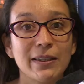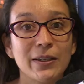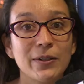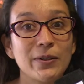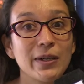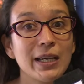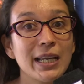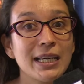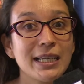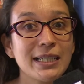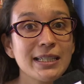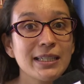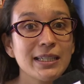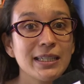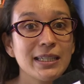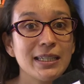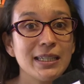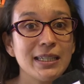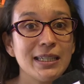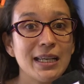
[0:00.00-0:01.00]
de collage
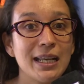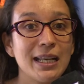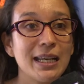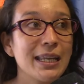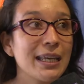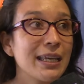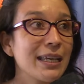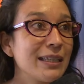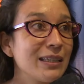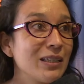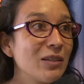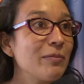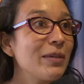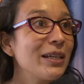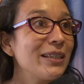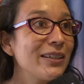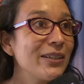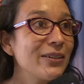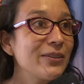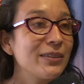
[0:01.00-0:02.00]
y el eje
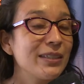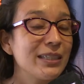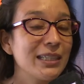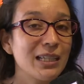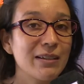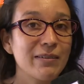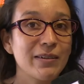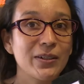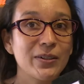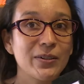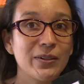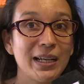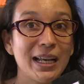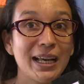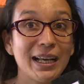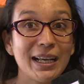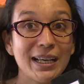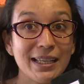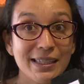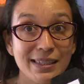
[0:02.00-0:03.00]
temático tiene que ver con
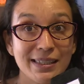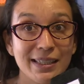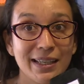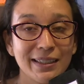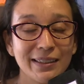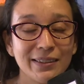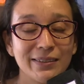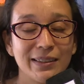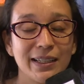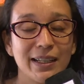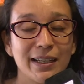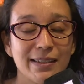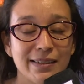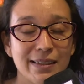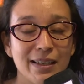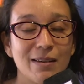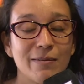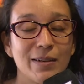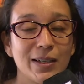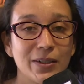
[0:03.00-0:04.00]
la casa, con la
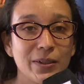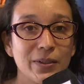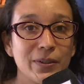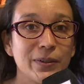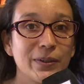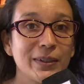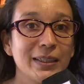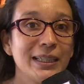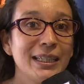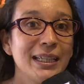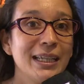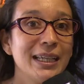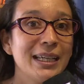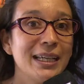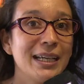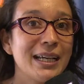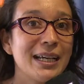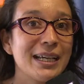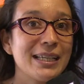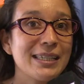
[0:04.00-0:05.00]
casa del balcón.
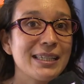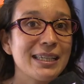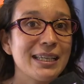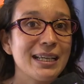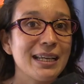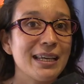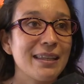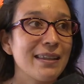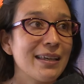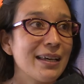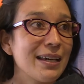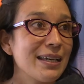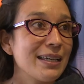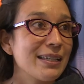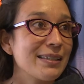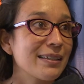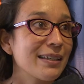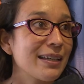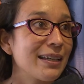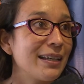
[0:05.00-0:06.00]
Así que la idea
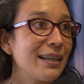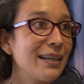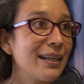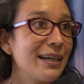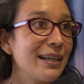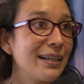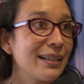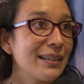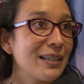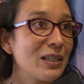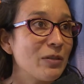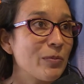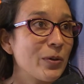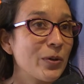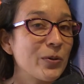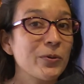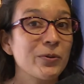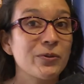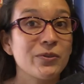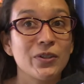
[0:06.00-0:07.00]
es generar eh,
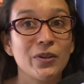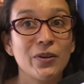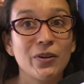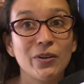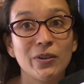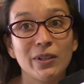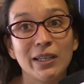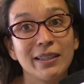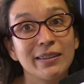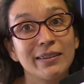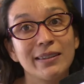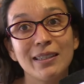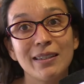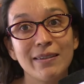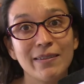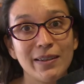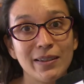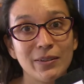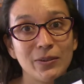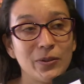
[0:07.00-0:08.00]
producción
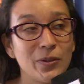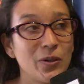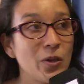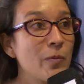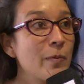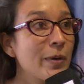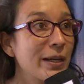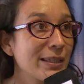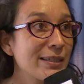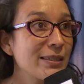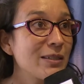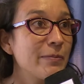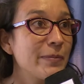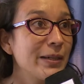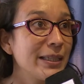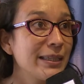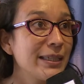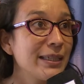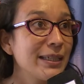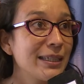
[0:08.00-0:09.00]
colectiva de todos los
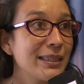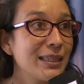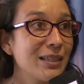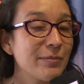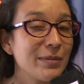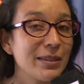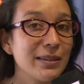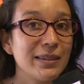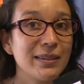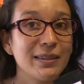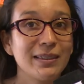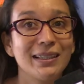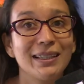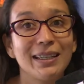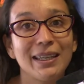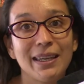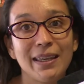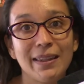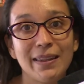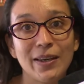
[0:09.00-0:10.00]
participantes que también
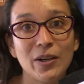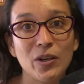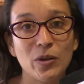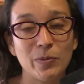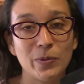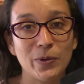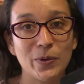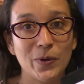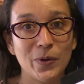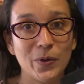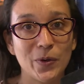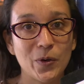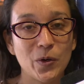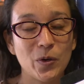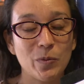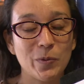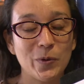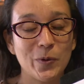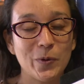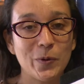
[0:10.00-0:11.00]
quede como,
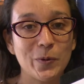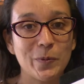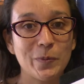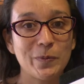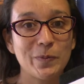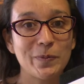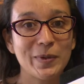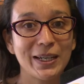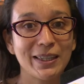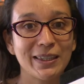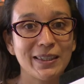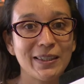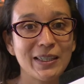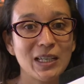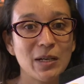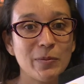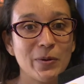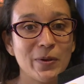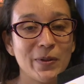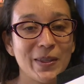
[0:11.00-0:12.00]
como parte,
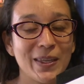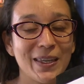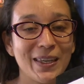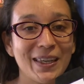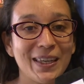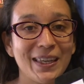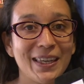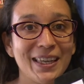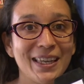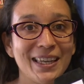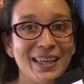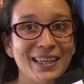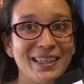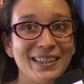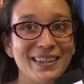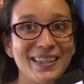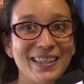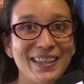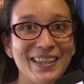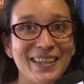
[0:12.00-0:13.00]
digamos, de,
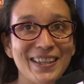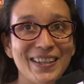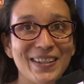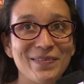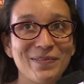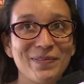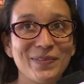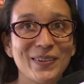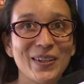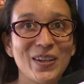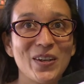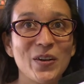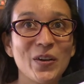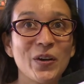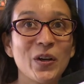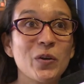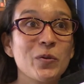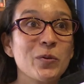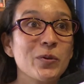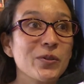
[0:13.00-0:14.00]
de mm,
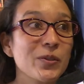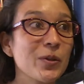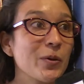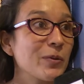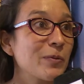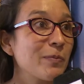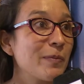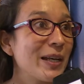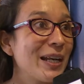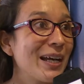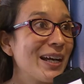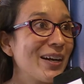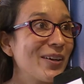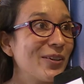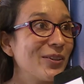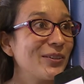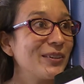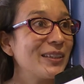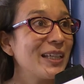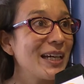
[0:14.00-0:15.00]
los recursos para
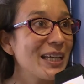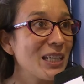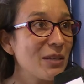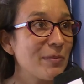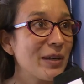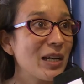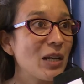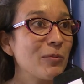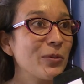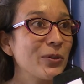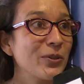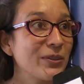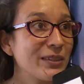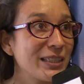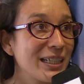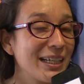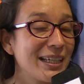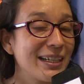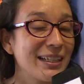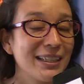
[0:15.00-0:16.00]
contar y para
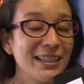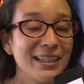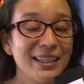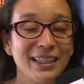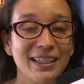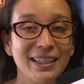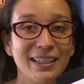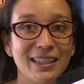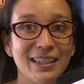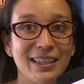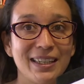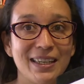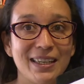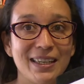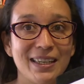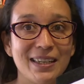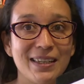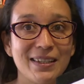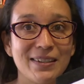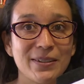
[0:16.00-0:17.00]
mostrar
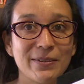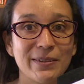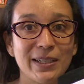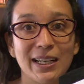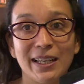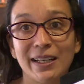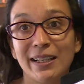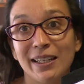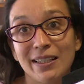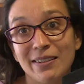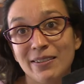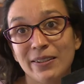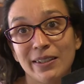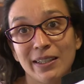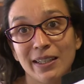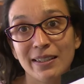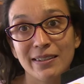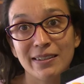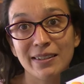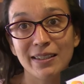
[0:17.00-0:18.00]
eh, sobre las
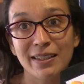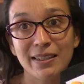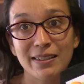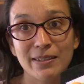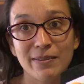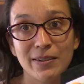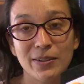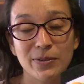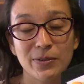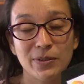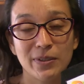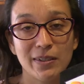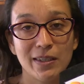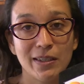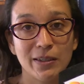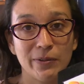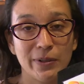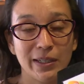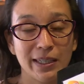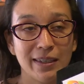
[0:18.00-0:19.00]
creaciones que se, que se van
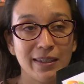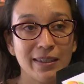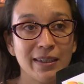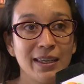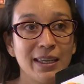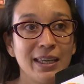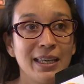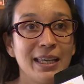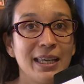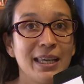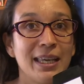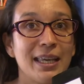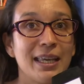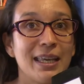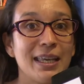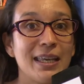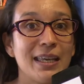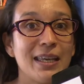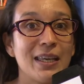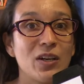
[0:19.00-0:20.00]
sucediendo aquí.
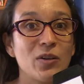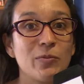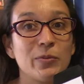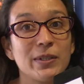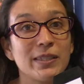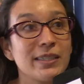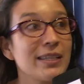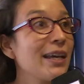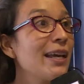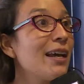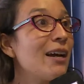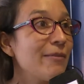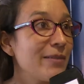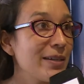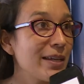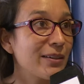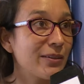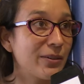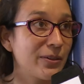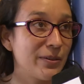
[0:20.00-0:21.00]
como decía, es
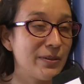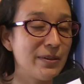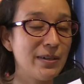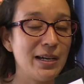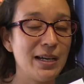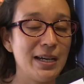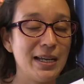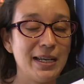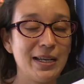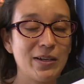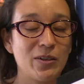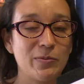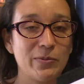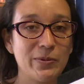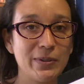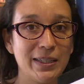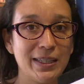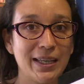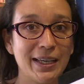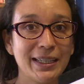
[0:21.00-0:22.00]
abierto a la
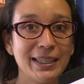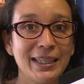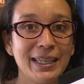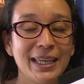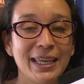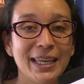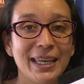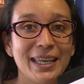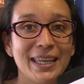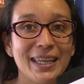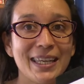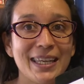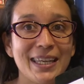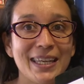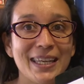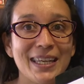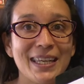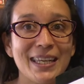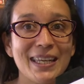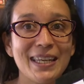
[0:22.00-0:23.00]
comunidad.
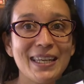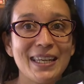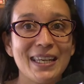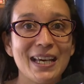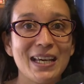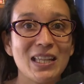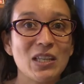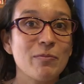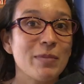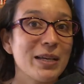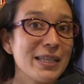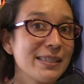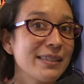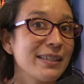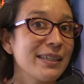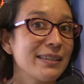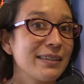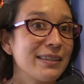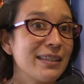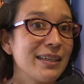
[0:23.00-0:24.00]
Y además,
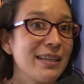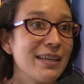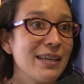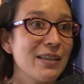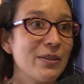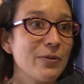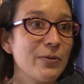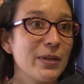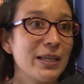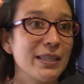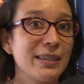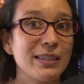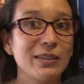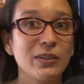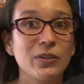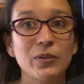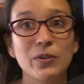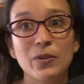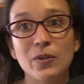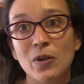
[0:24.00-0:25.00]
este, durante
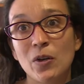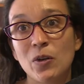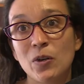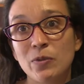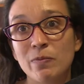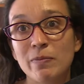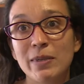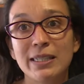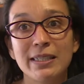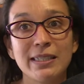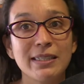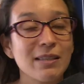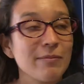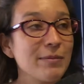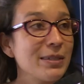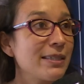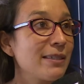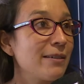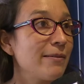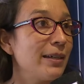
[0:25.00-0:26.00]
todos los meses
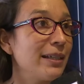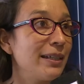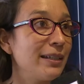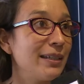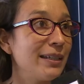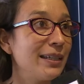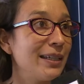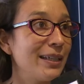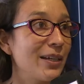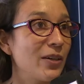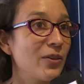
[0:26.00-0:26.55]
también se van eh,